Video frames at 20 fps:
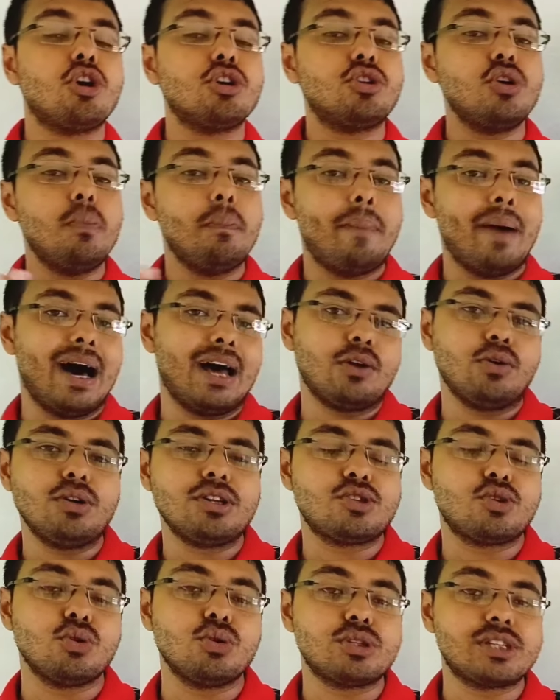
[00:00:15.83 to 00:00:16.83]
কত বারোর
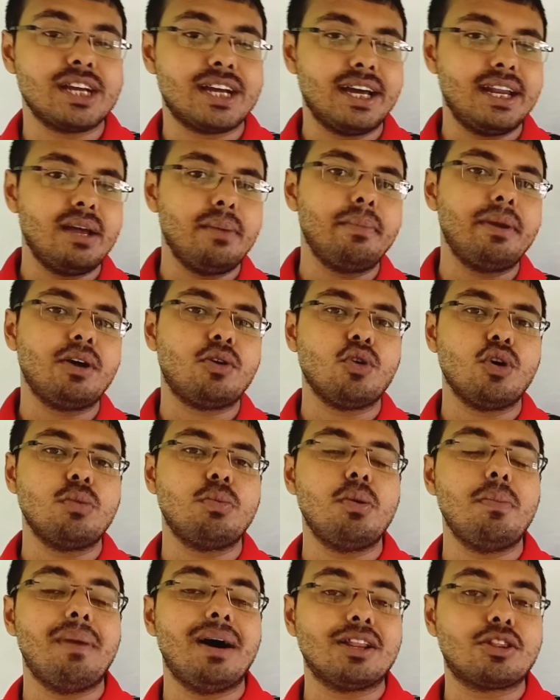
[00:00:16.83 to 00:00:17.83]
তো সেখানে আমরা
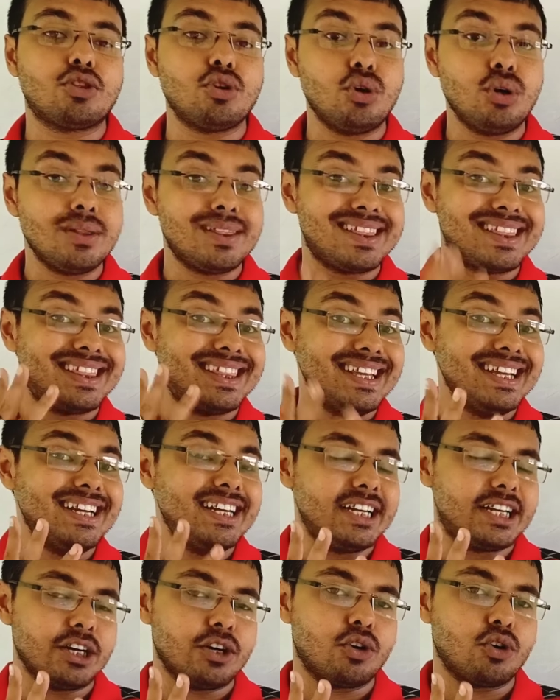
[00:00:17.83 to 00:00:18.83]
করব মাত্র
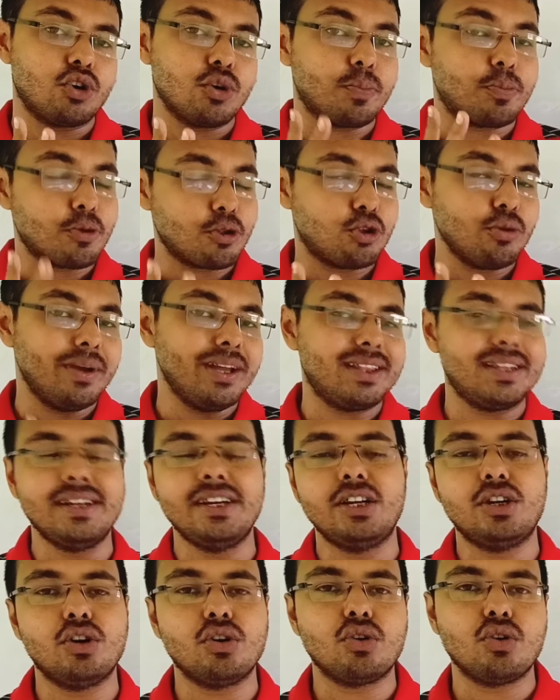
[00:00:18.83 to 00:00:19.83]
তিনটে অঙ্ক প্রথমেই
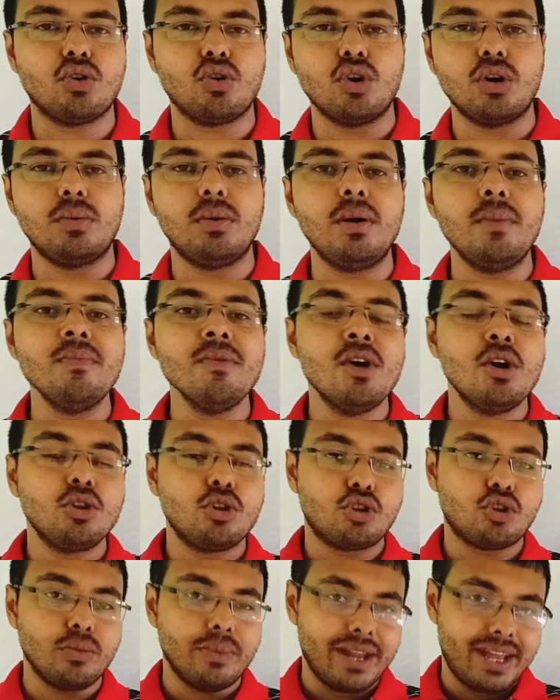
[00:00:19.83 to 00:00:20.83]
তিনটে অঙ্ক করব
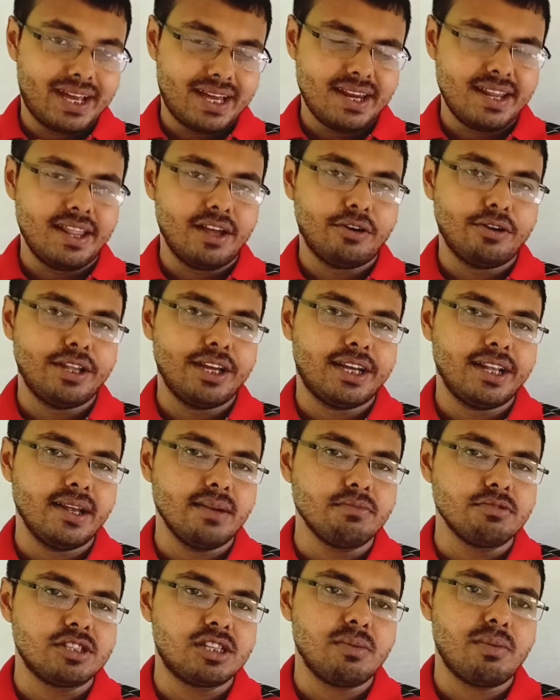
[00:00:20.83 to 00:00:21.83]
তো তোমরা এখানে দেখো
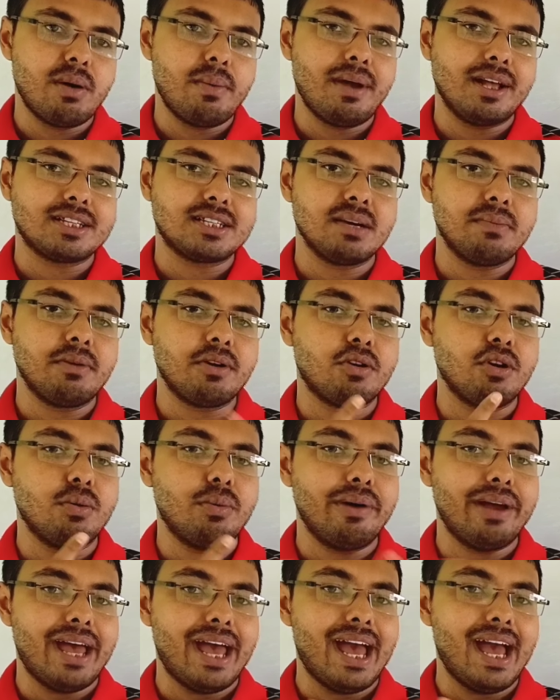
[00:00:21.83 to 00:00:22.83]
দেখলেই বুঝতে পারবে আজকে আমরা
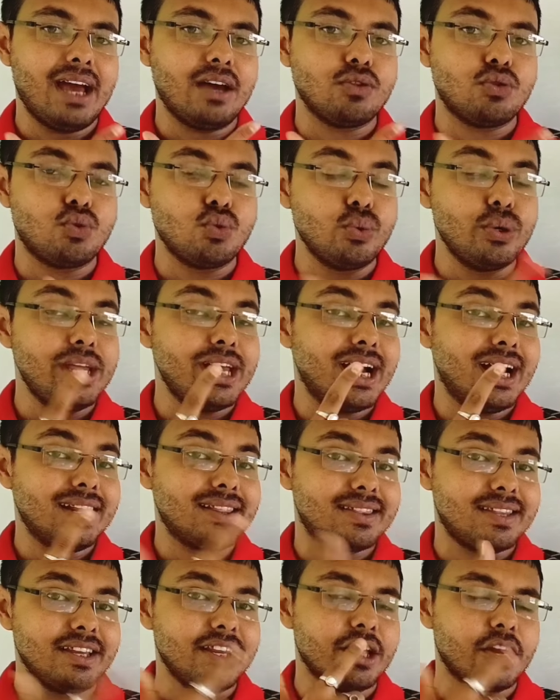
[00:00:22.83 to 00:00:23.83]
করব এক দুই আর
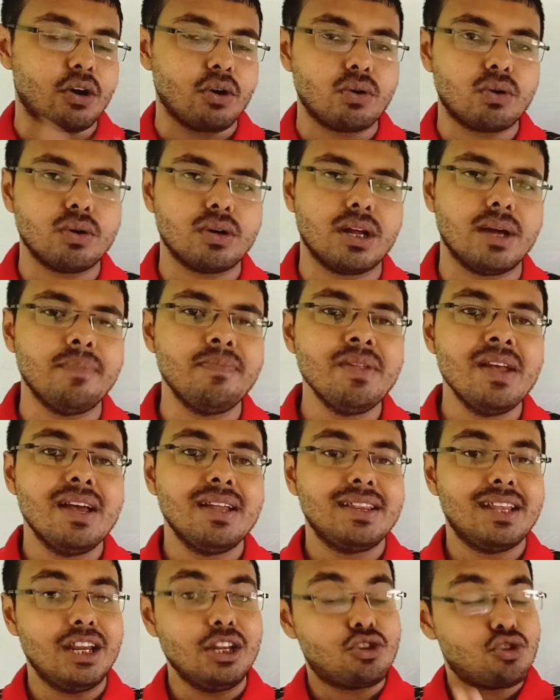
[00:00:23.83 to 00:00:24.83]
তিনের অঙ্কটা
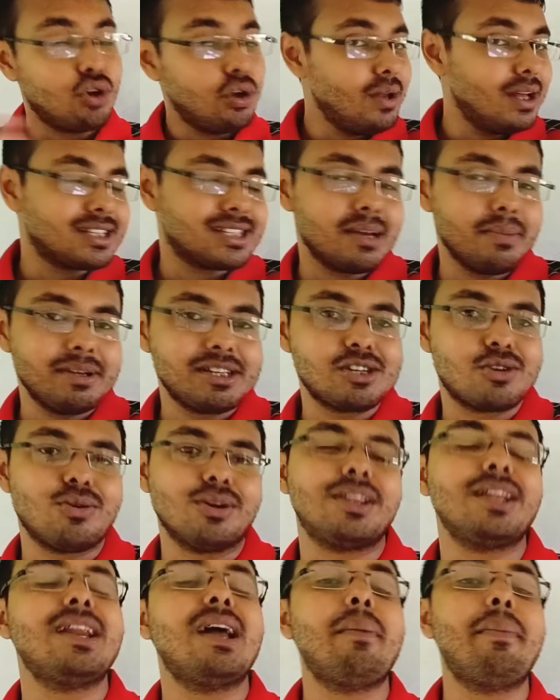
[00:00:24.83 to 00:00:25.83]
তাহলে চলো আজকে বেশি
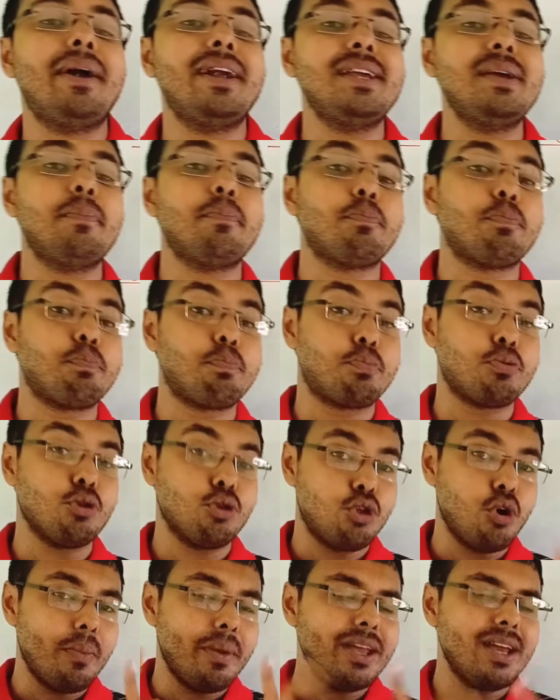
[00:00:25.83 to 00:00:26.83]
কথা না বাড়িয়ে
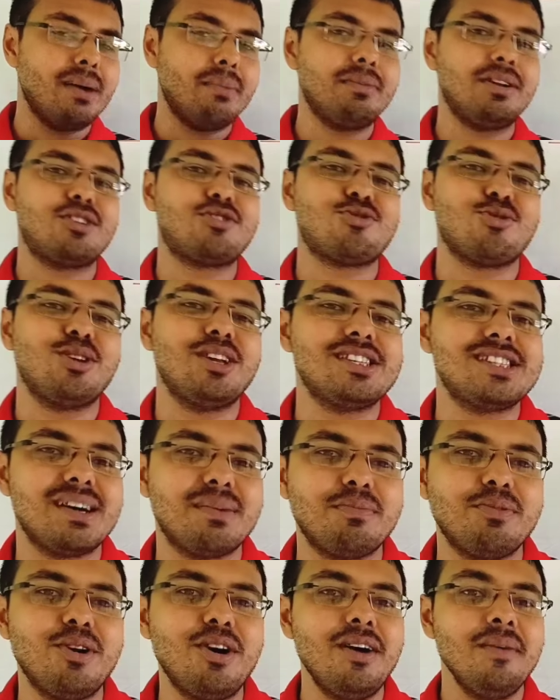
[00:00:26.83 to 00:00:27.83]
প্রথমেই আমরা চলে
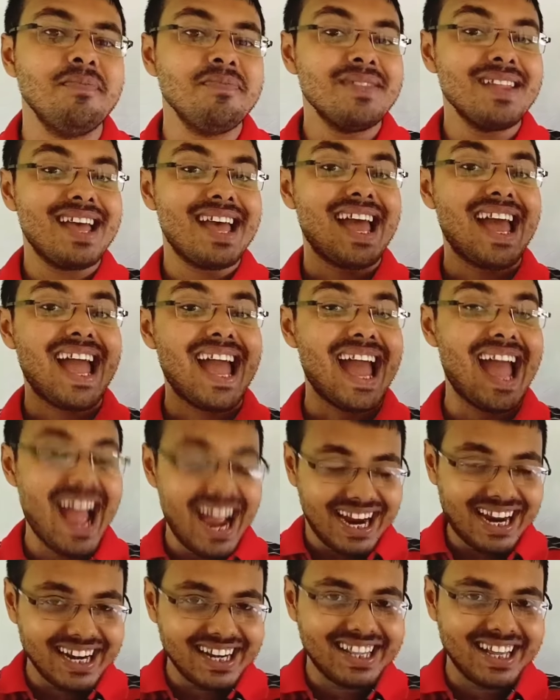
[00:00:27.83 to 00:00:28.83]
যাব
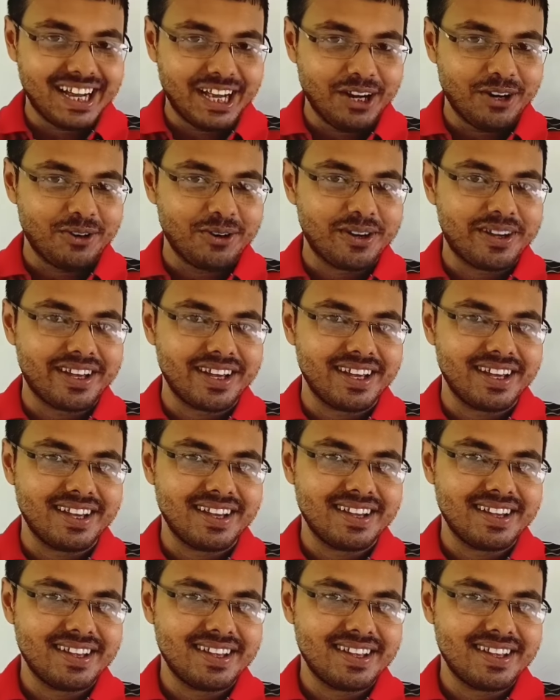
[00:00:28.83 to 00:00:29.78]
একের দাগের অঙ্কে